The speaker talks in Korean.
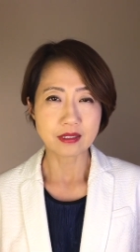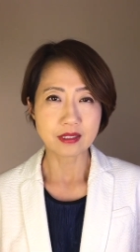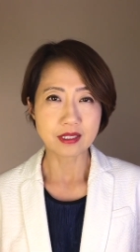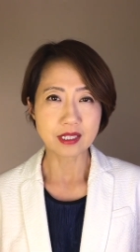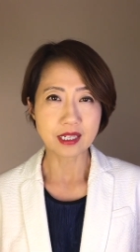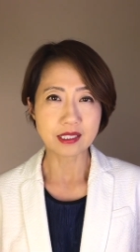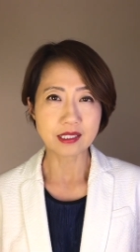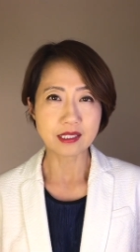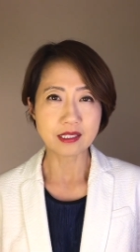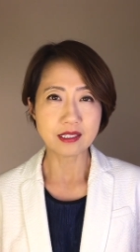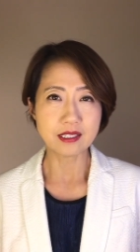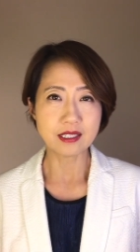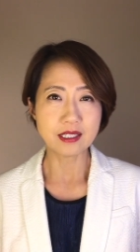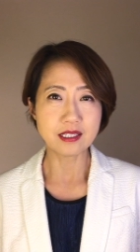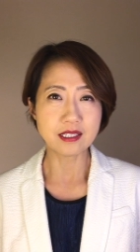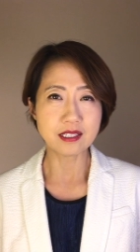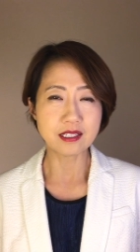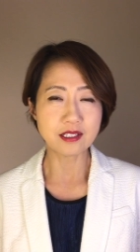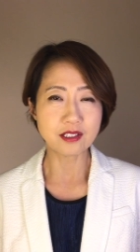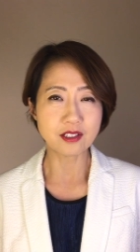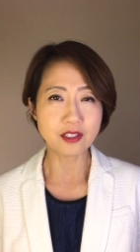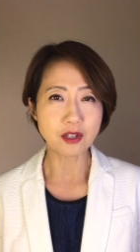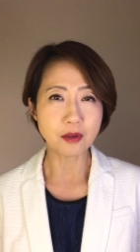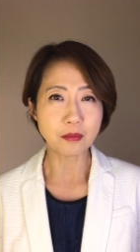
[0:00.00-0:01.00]
자신이
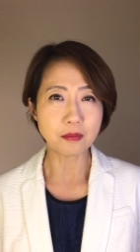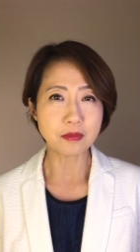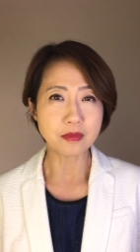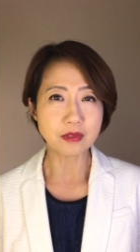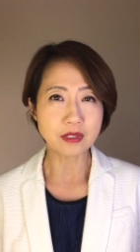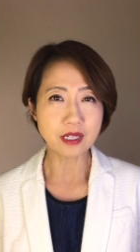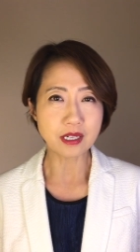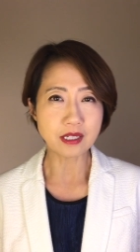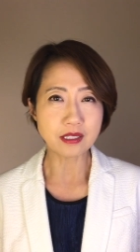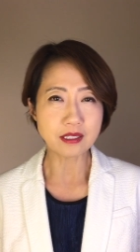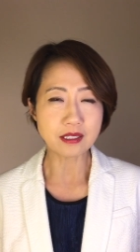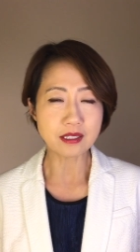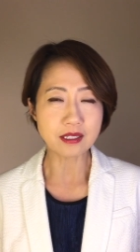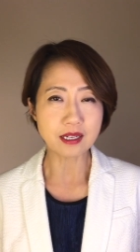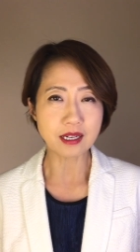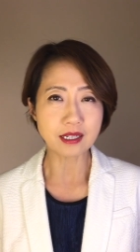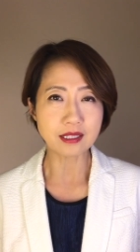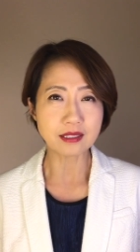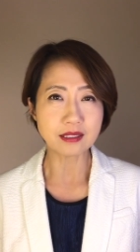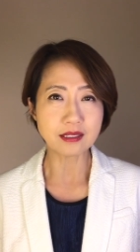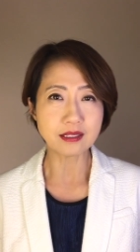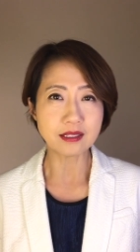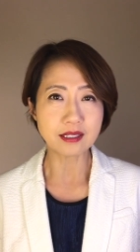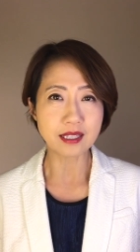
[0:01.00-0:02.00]
직접
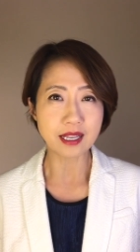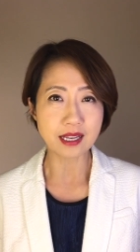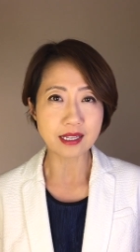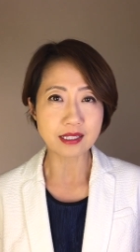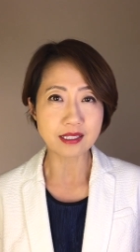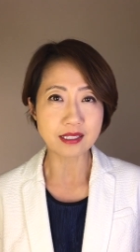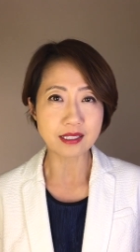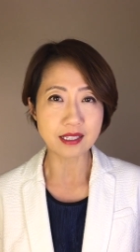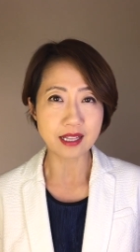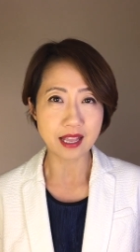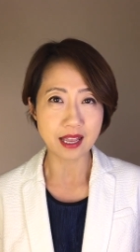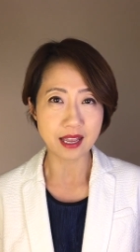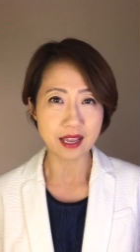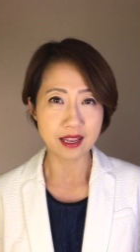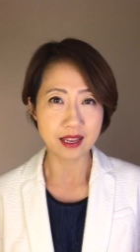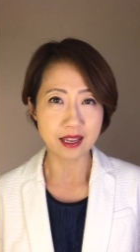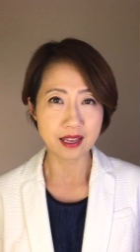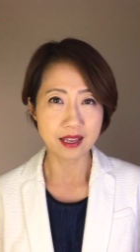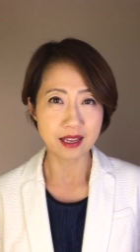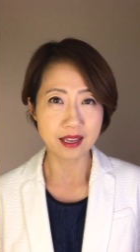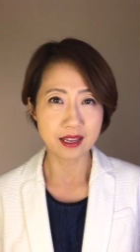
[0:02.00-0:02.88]
생식하는 대신에